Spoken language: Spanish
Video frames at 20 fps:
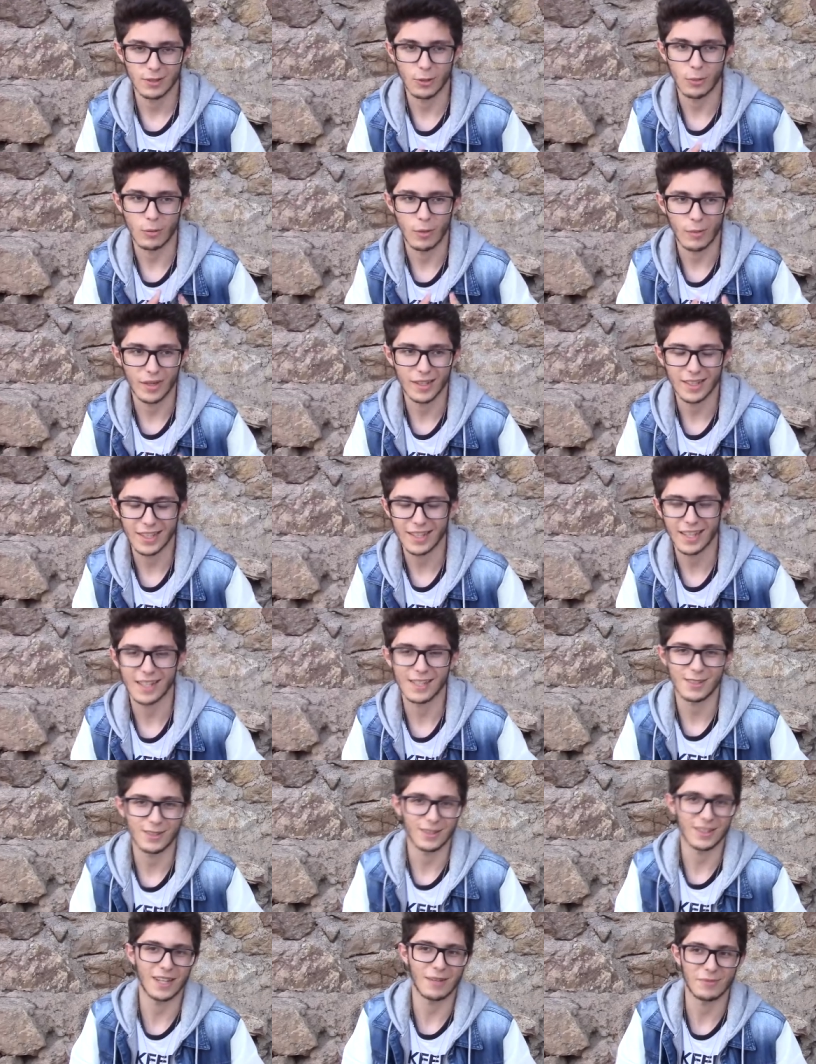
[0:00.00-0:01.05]
como amante de la
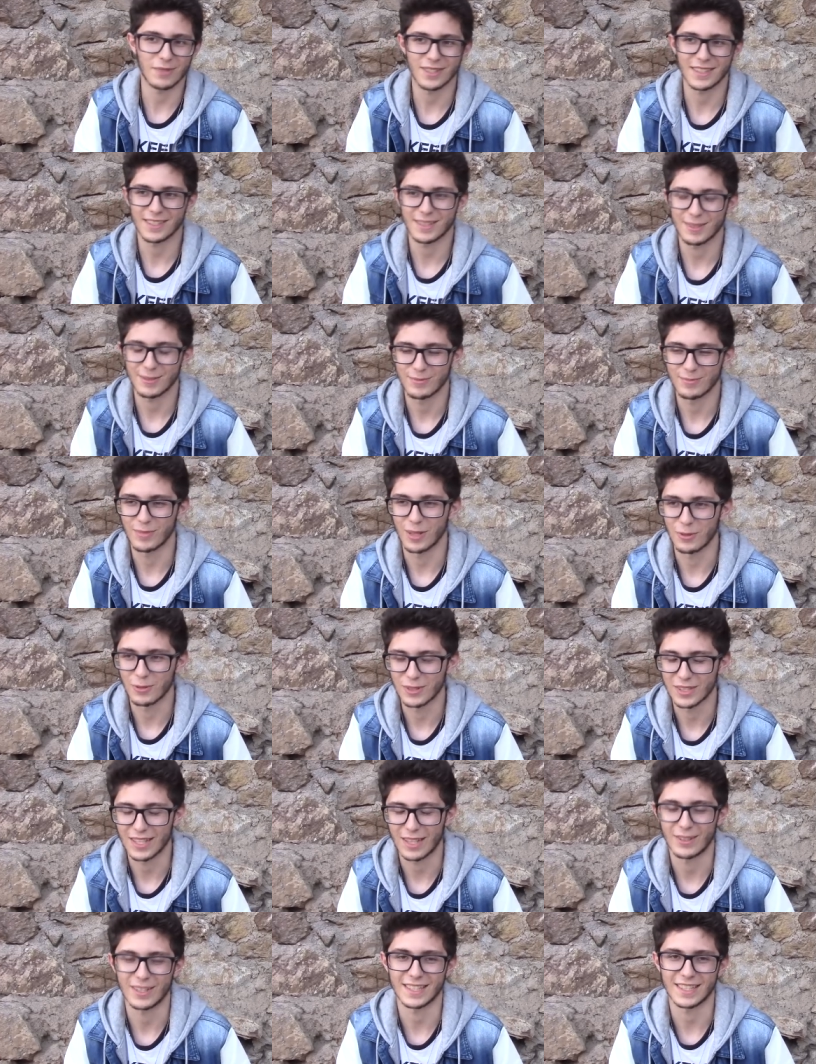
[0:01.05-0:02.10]
historia, pues me
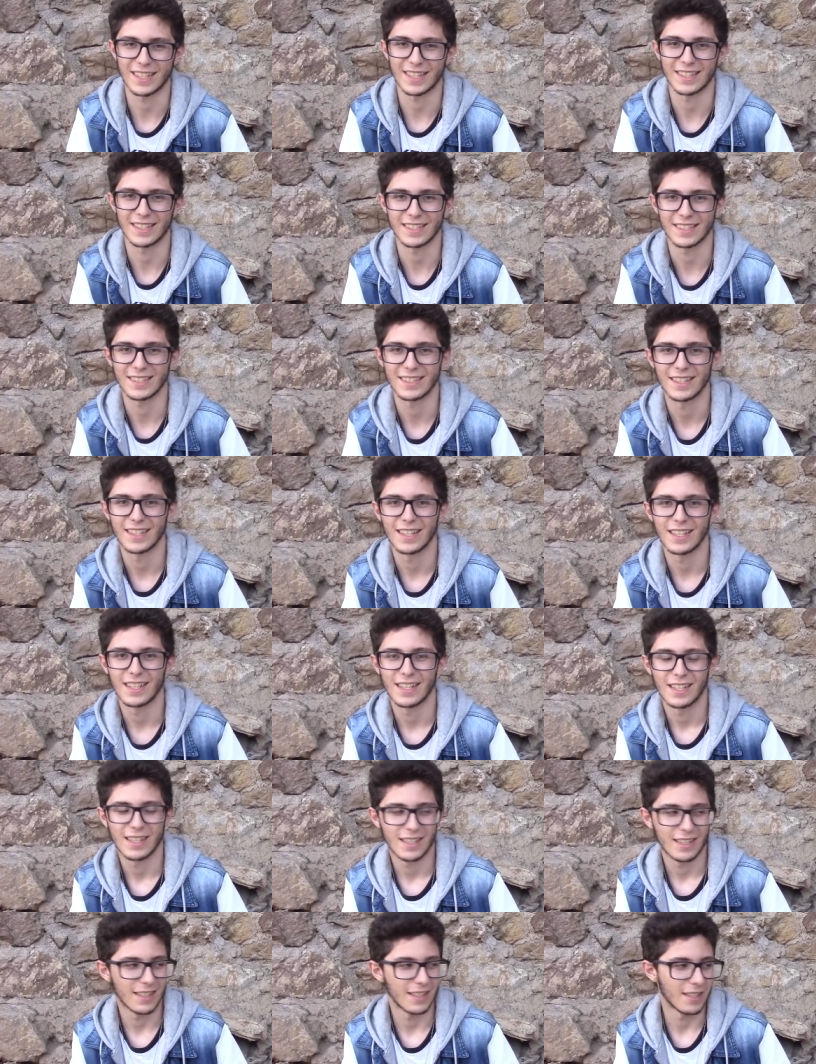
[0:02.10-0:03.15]
gusta bastante.
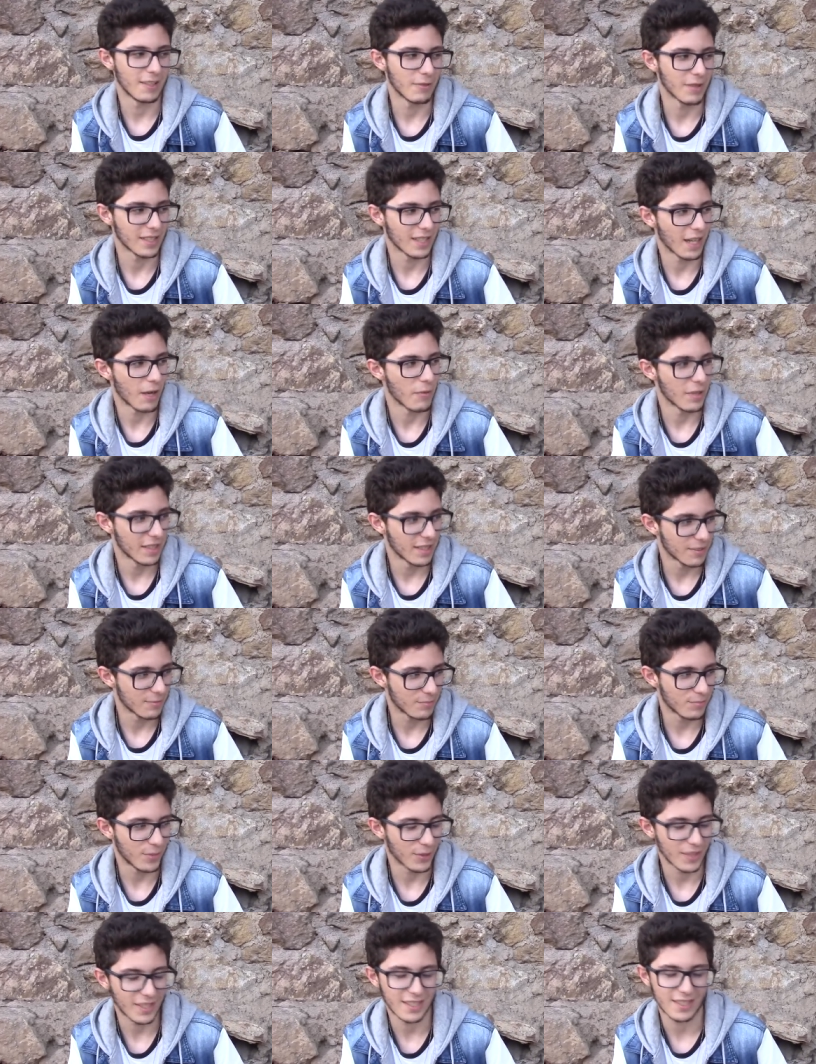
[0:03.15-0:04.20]
Y básicamente es
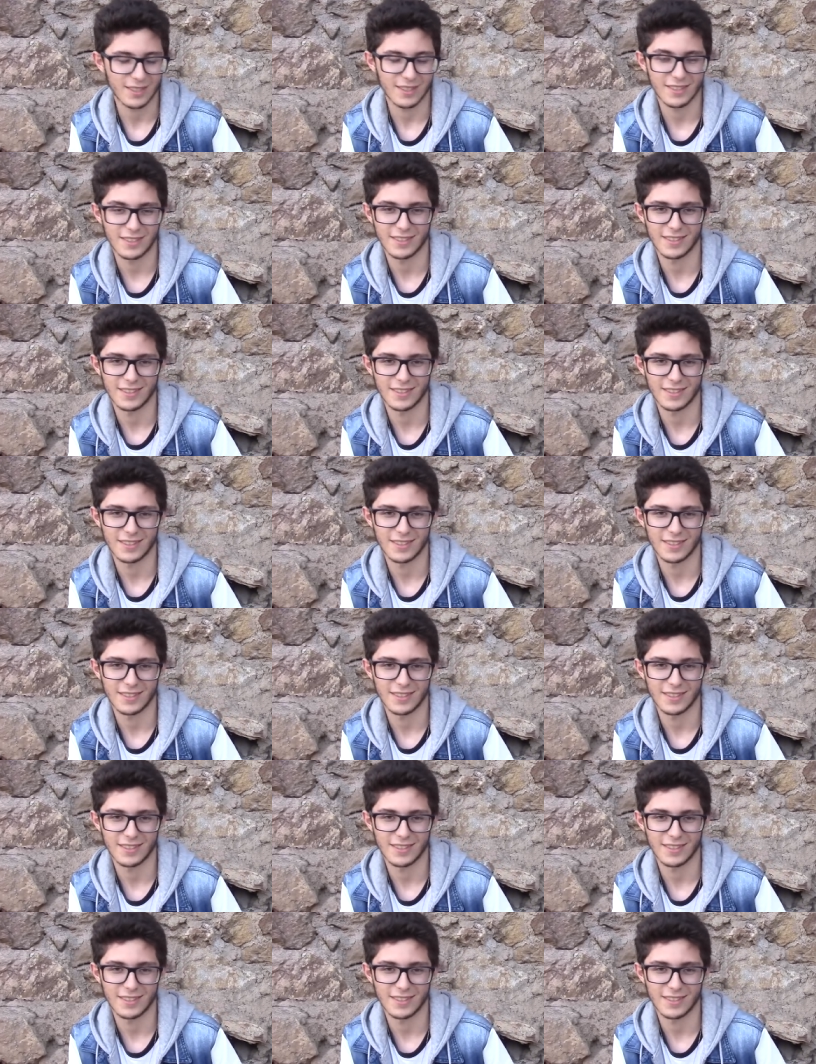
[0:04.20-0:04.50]
por eso.